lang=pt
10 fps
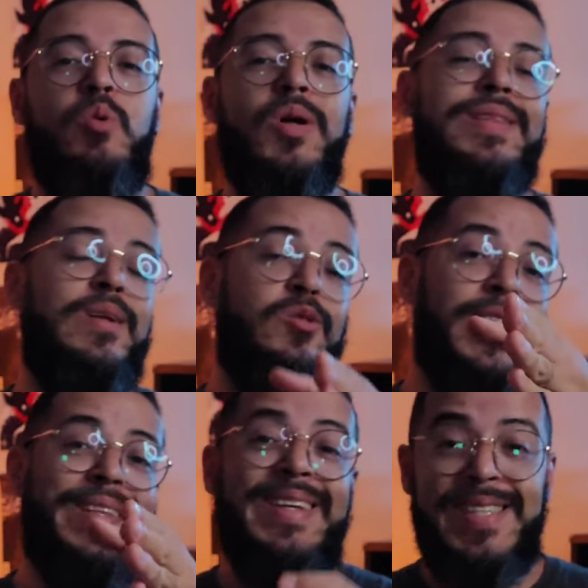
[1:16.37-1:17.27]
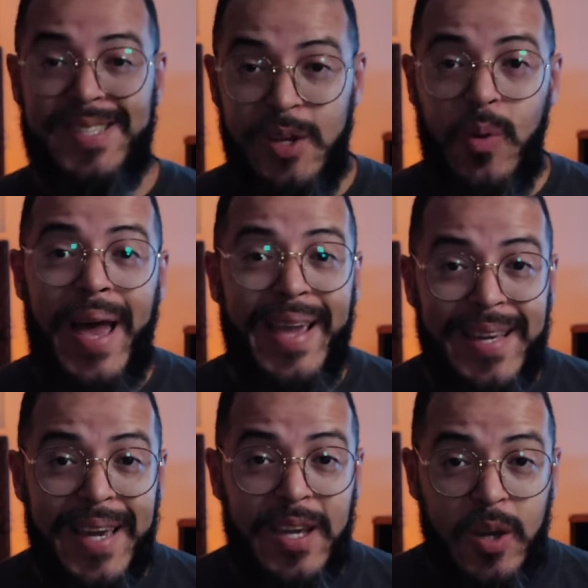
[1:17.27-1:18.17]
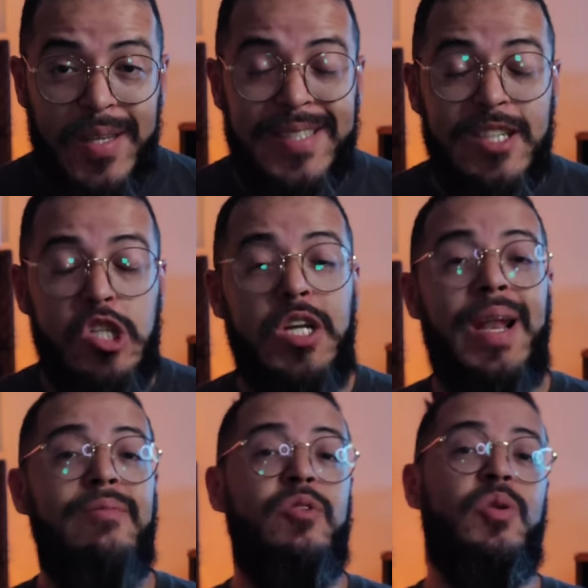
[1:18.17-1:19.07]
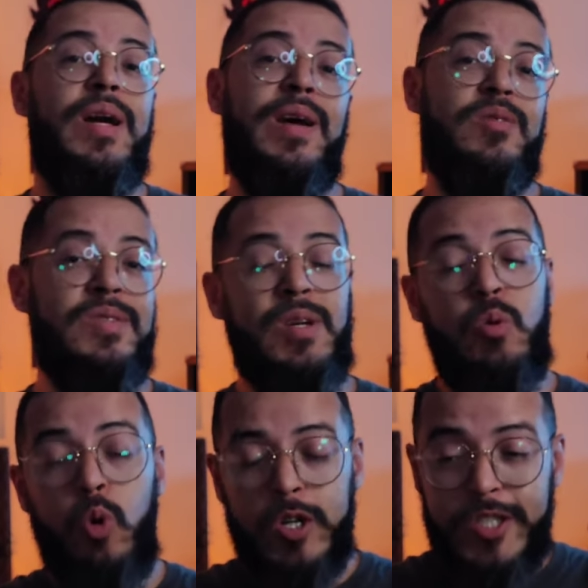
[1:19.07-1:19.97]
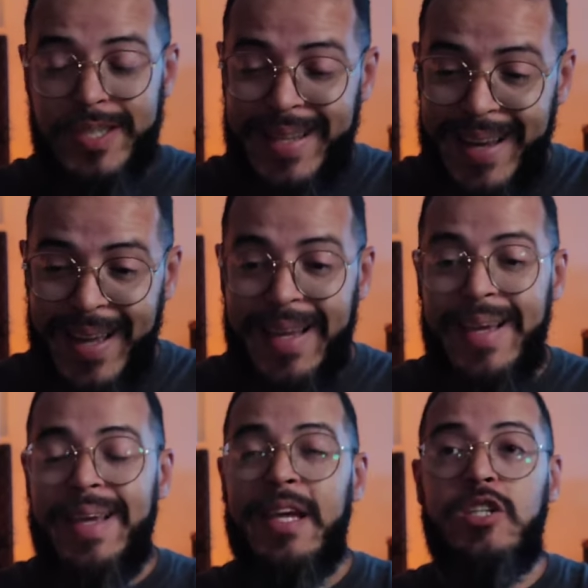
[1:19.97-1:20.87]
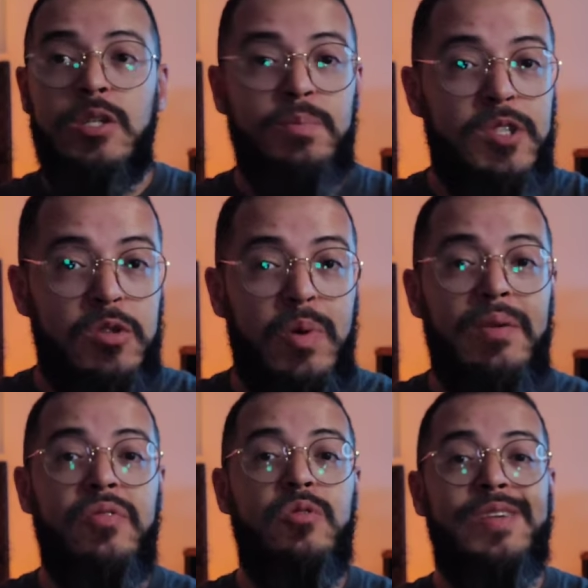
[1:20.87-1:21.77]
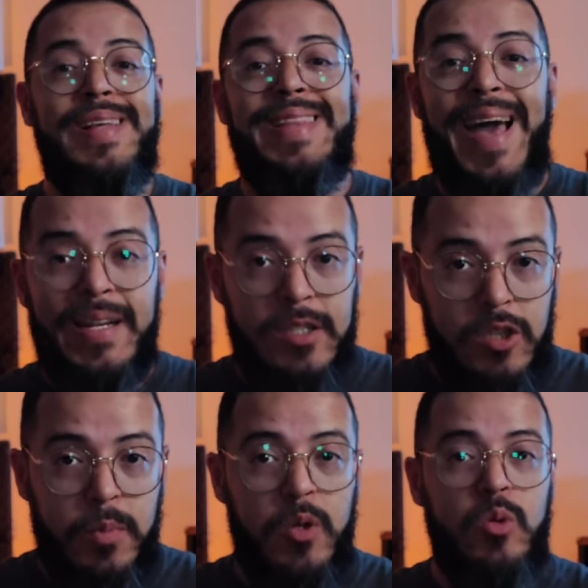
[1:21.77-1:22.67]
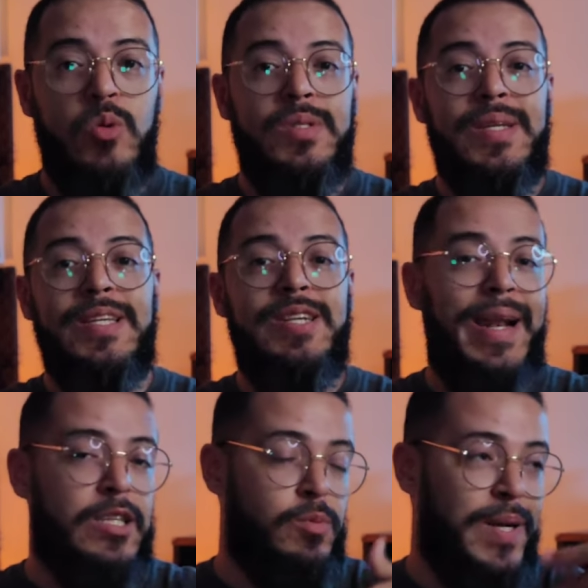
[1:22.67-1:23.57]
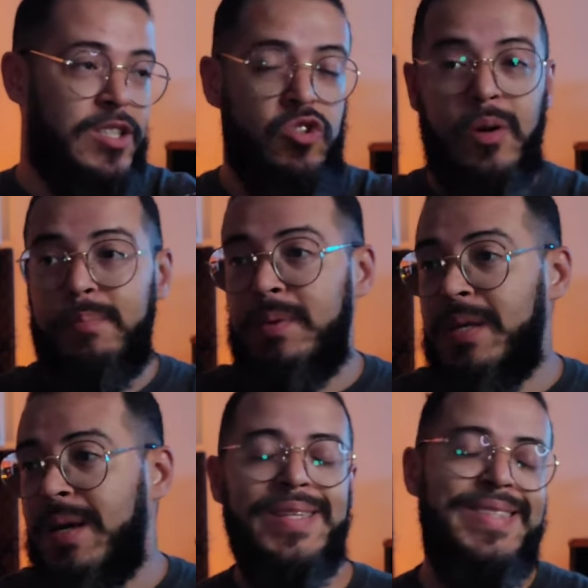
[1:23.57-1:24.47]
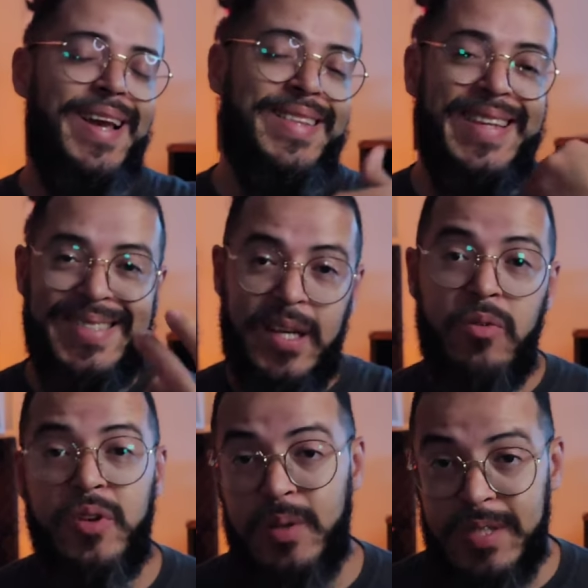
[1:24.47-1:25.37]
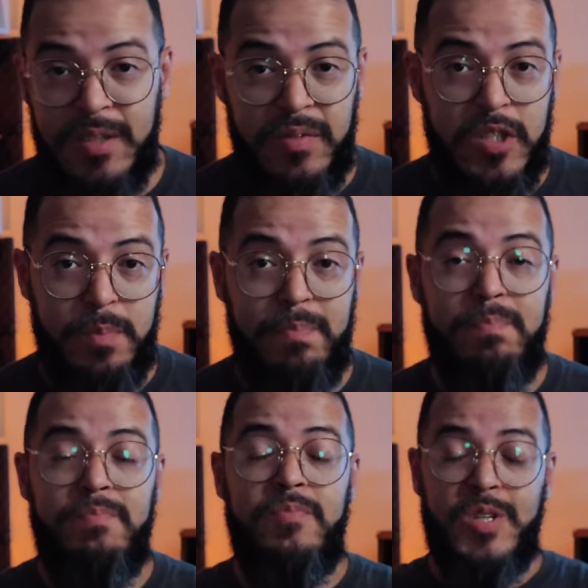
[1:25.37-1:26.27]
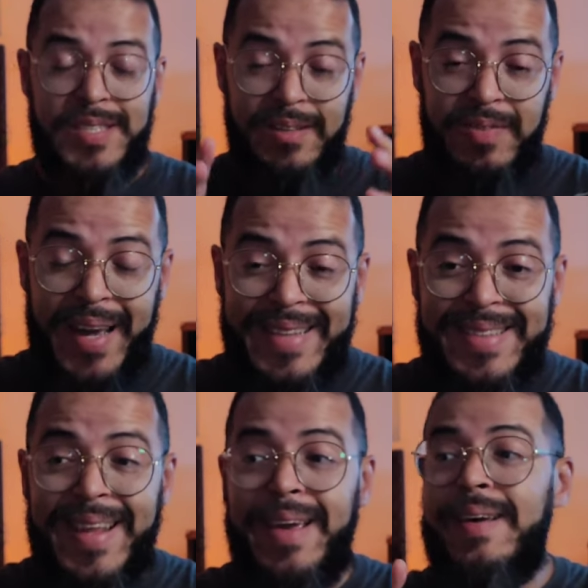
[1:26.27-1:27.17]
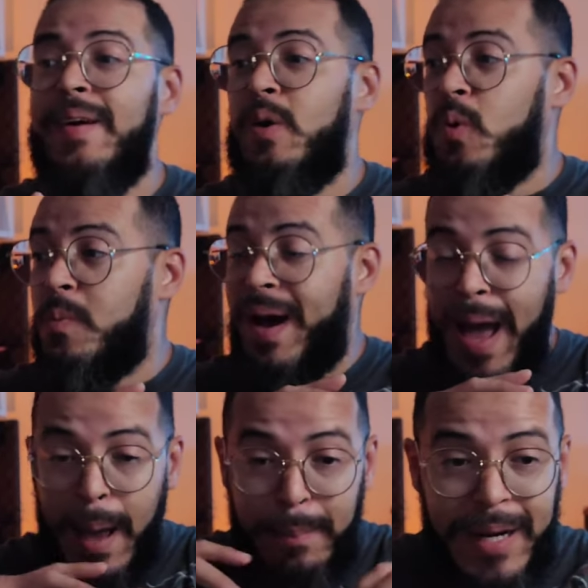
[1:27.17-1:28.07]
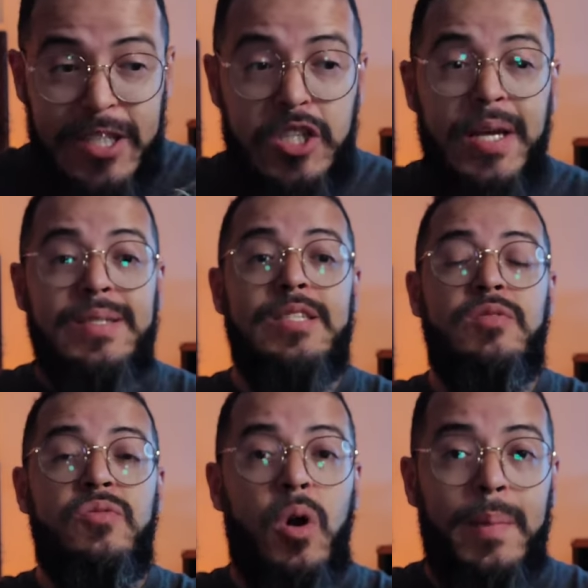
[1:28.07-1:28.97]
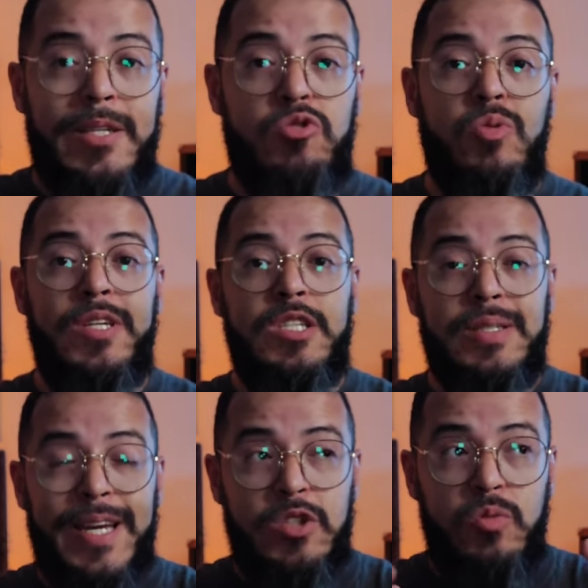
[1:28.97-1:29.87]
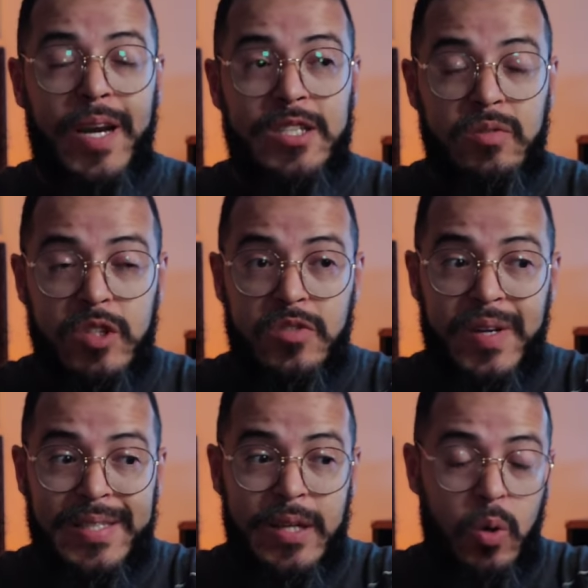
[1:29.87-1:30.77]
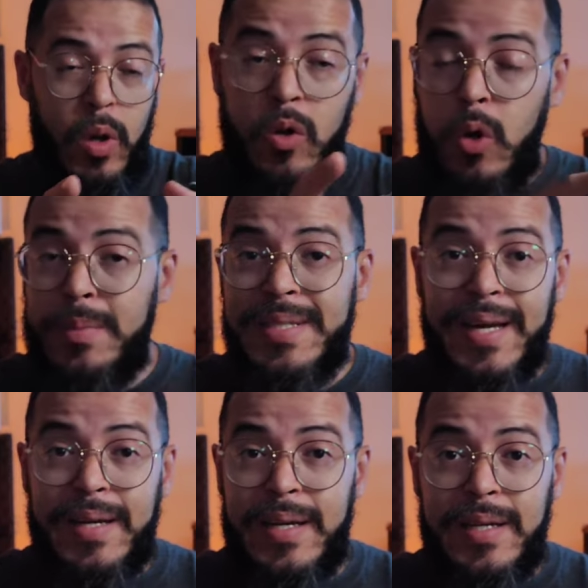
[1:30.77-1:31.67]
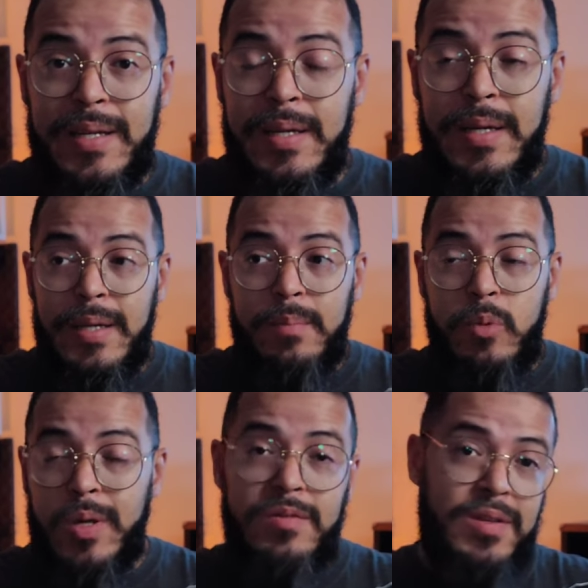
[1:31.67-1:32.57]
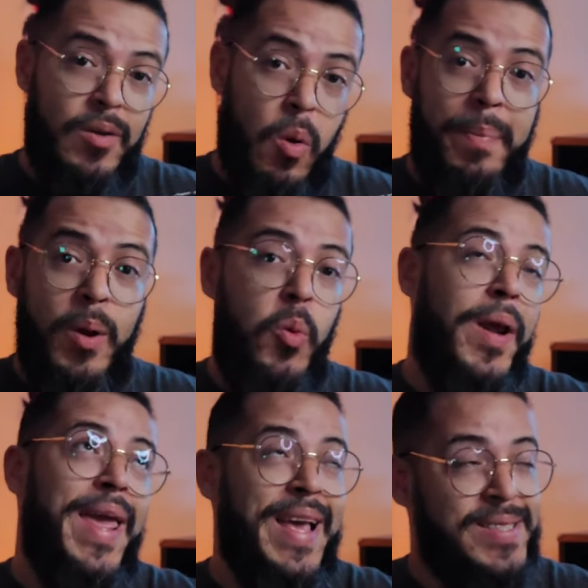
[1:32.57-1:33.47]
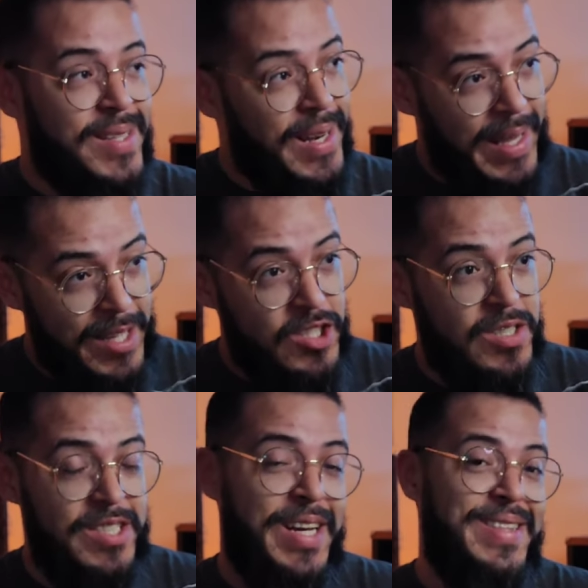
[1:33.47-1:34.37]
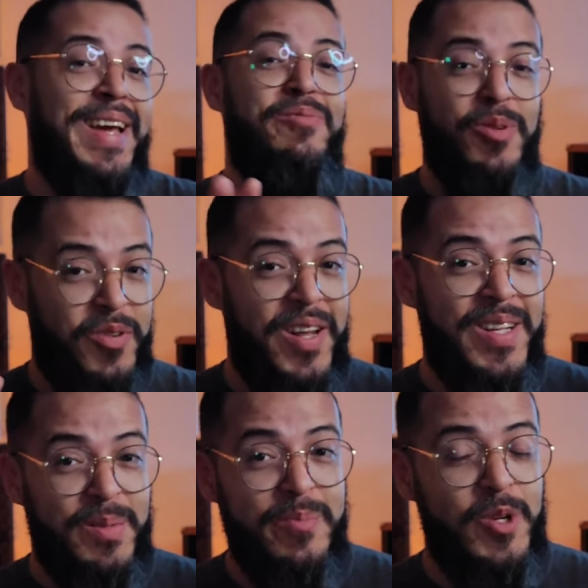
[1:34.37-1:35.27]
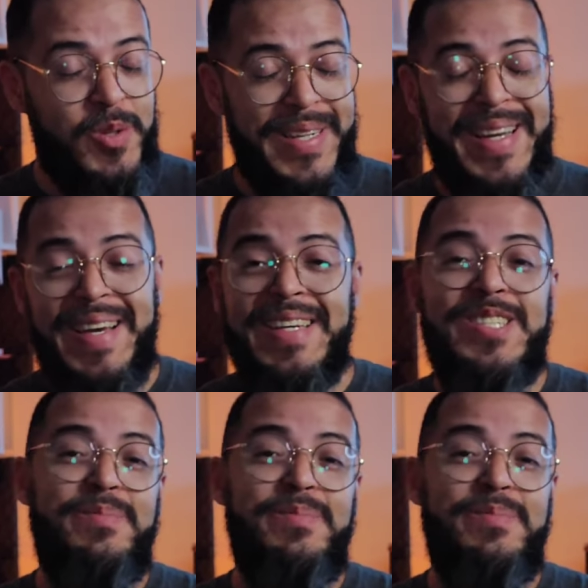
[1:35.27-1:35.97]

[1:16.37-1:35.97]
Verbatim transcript: Portanto, já deixa seu like aí, ó, se inscreve no canal se você curtir esse tipo de review, de análise de produtos aqui de AliExpress, de Shopee. Tenho certeza que ao final desse vídeo você vai ter uma abrangência de informações das quais eu vou te fazer ou economizar grana, porque você vai comprar um excelente, já até tô falando muito, né?